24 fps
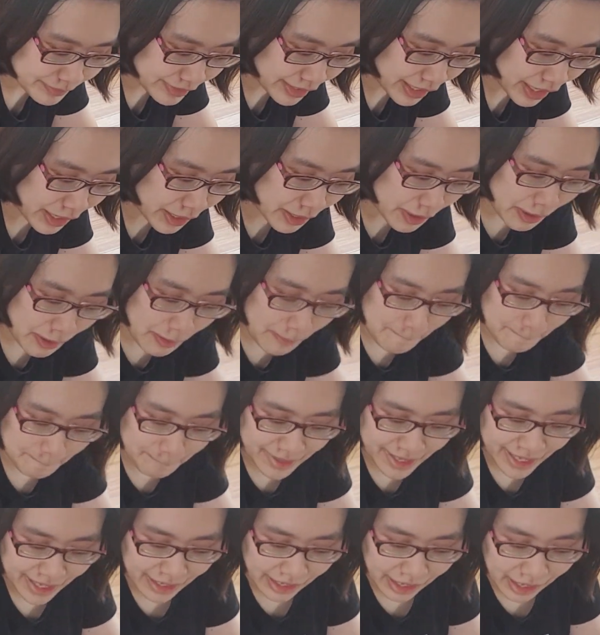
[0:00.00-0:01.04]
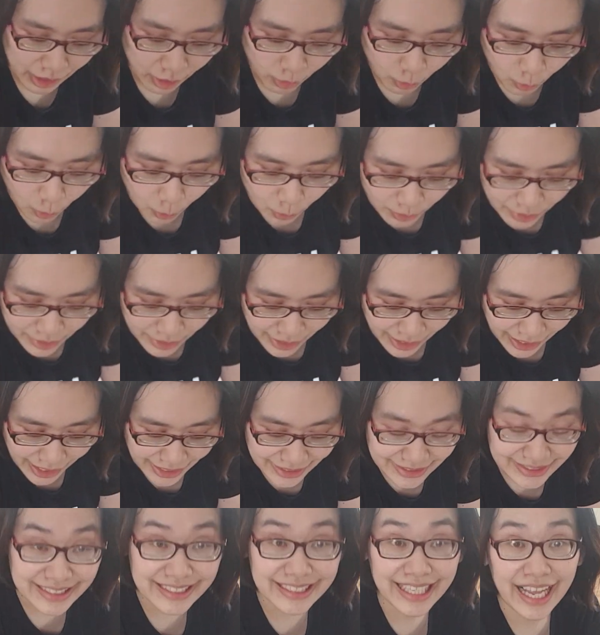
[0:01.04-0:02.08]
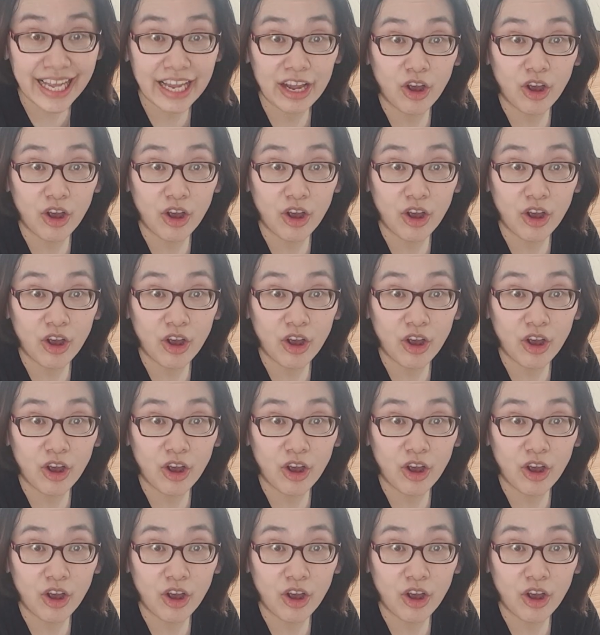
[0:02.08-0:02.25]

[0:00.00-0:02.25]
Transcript: นะเปลี่ยนเอาอันใส